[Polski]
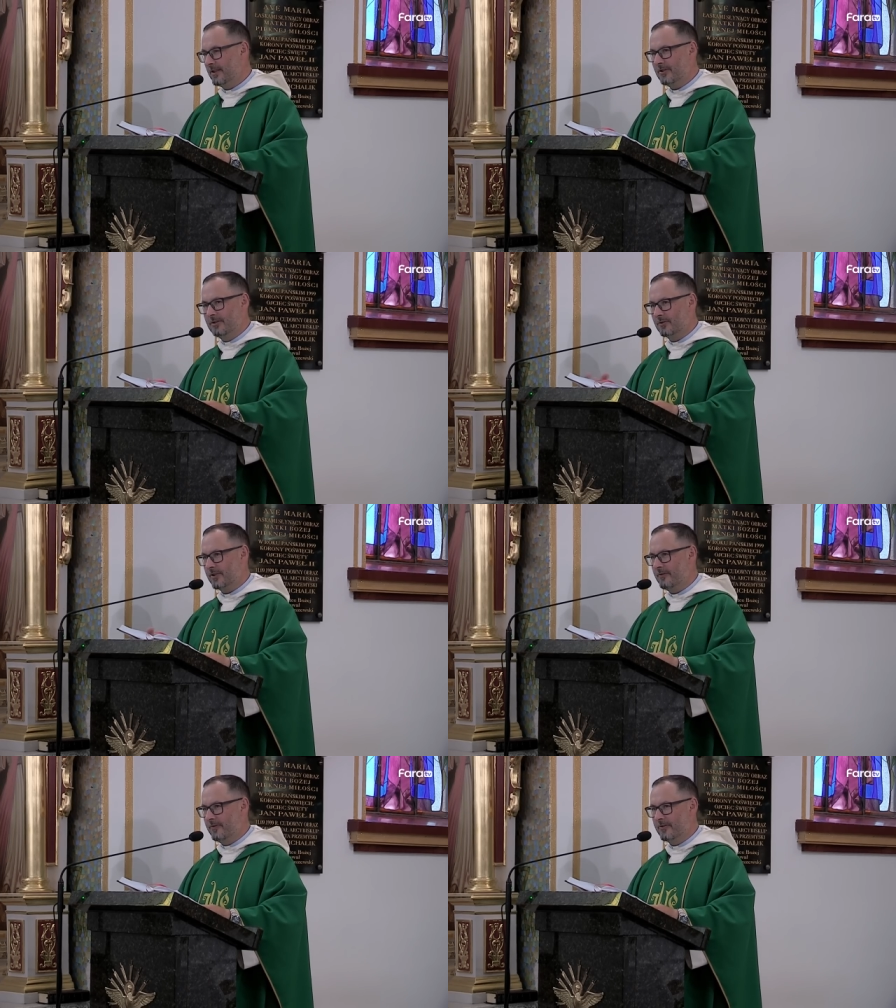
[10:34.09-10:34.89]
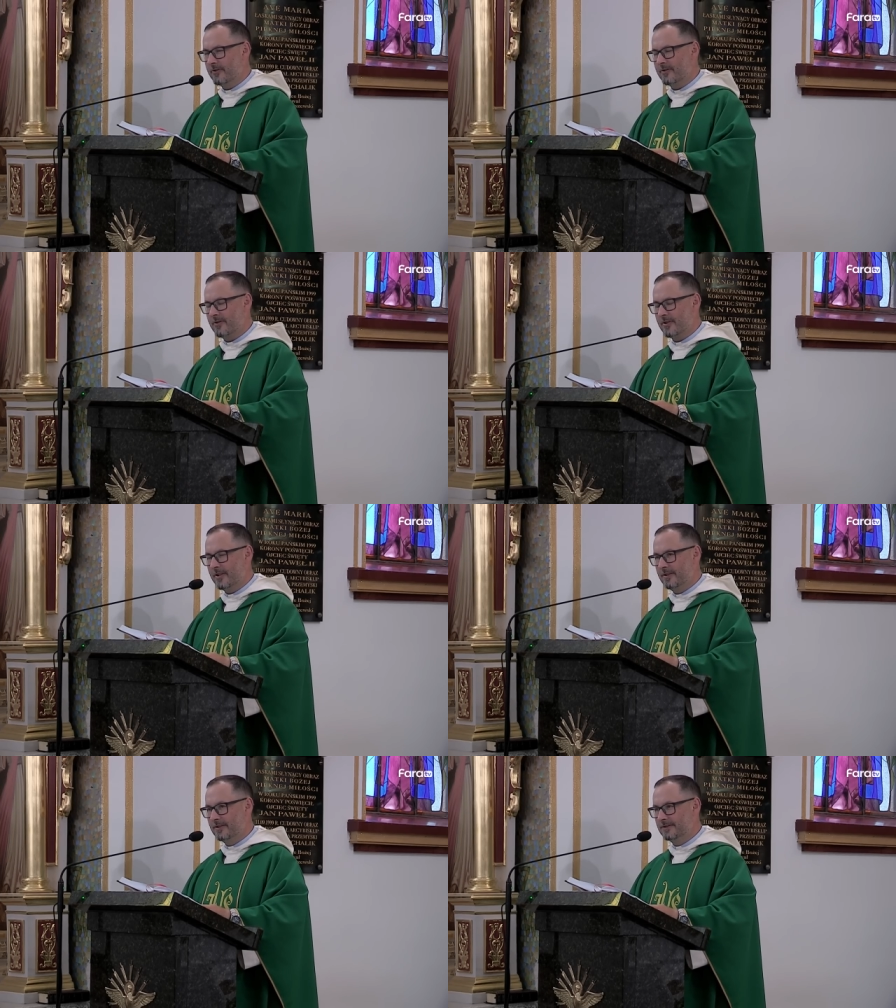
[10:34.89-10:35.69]
nie tylko tej
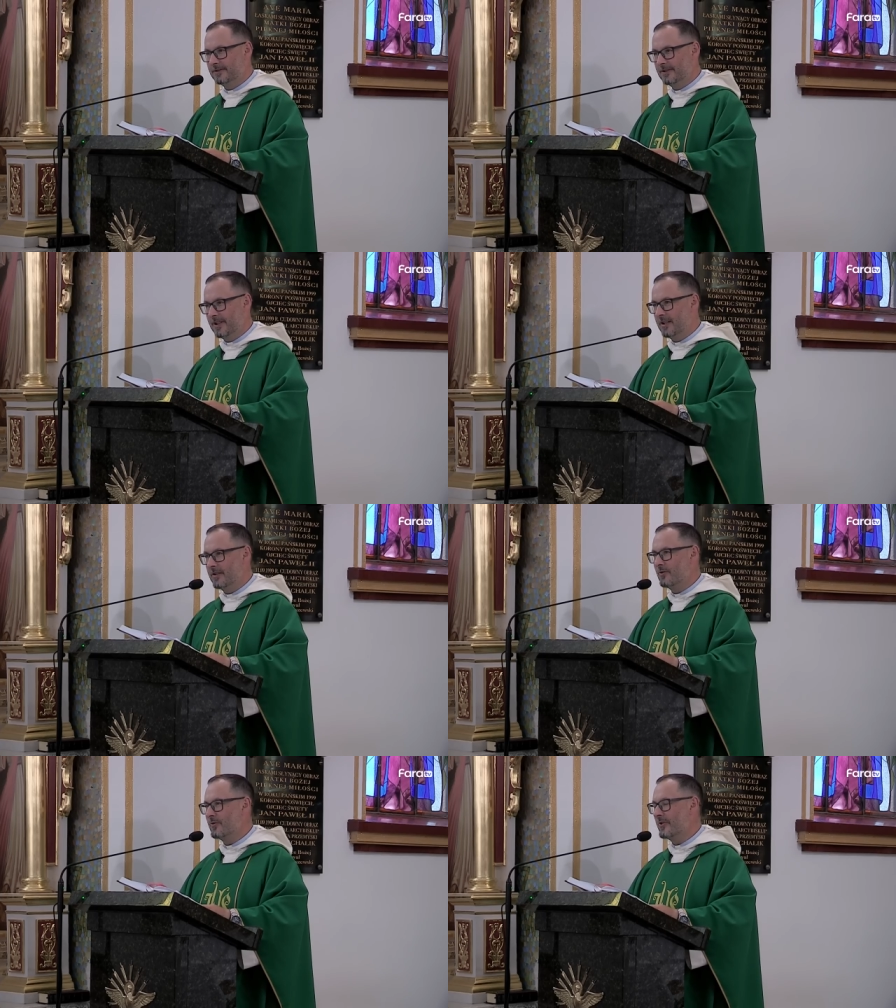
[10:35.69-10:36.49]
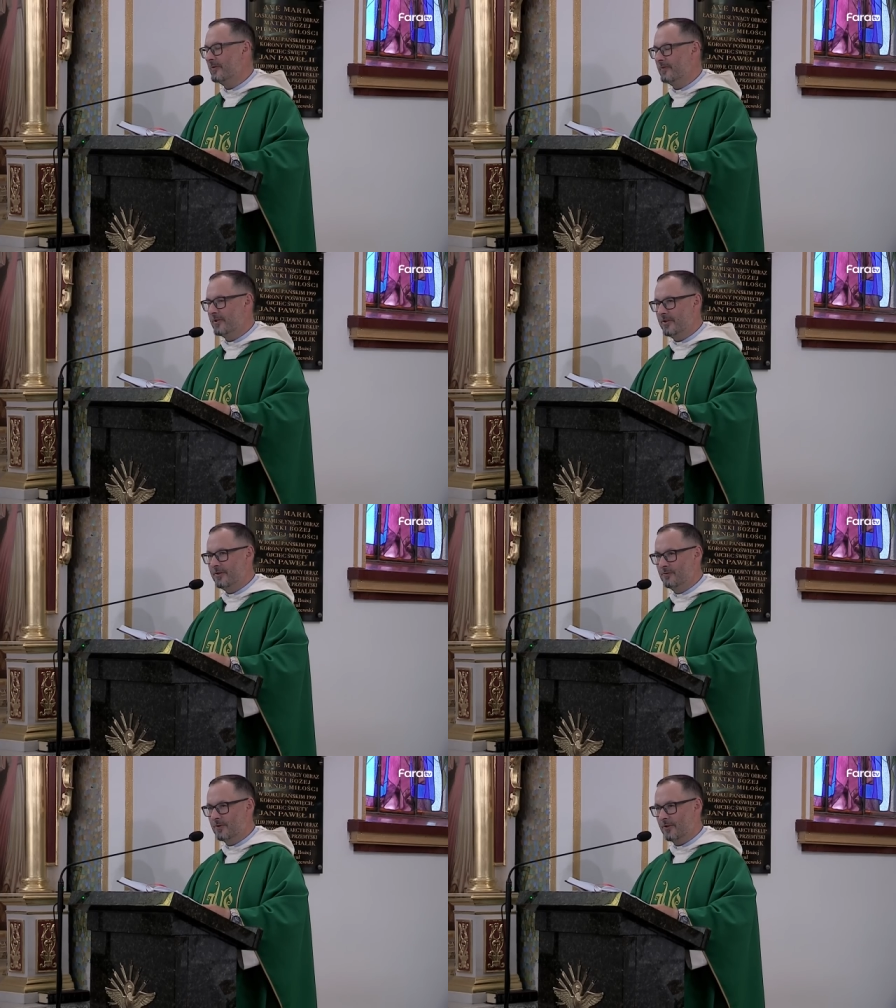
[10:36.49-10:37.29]
fizycznej, ale różnym
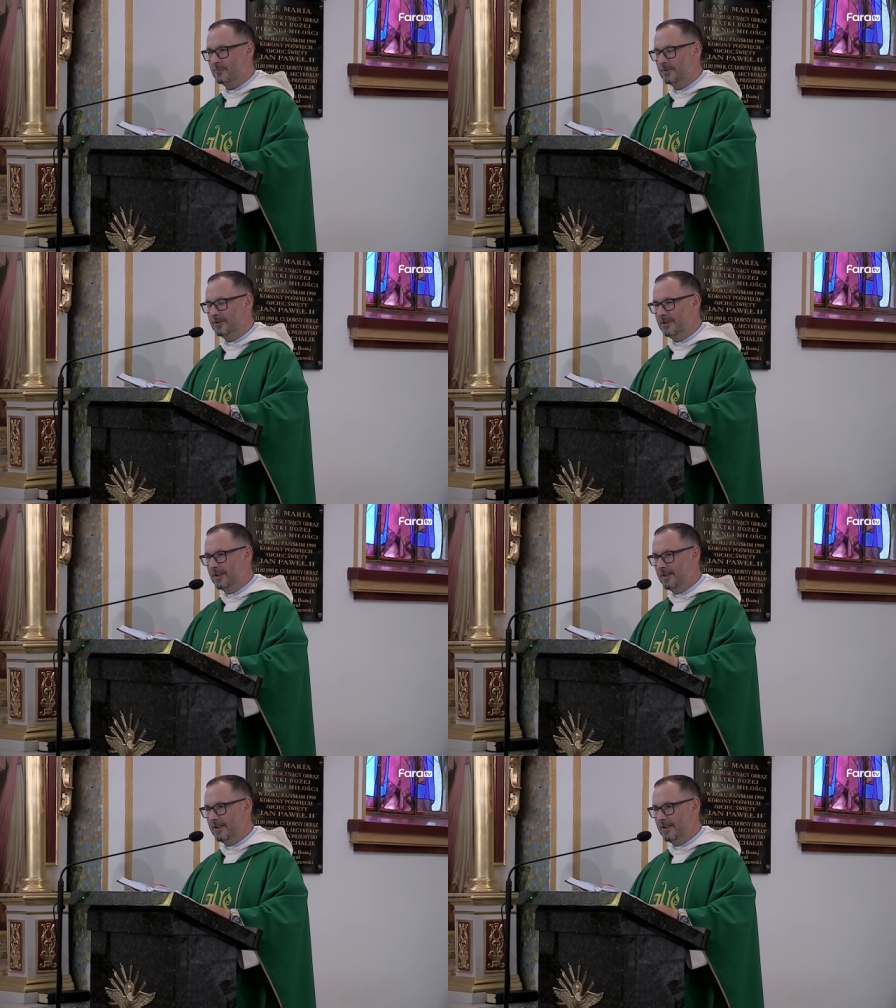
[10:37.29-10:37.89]
wysiłkom,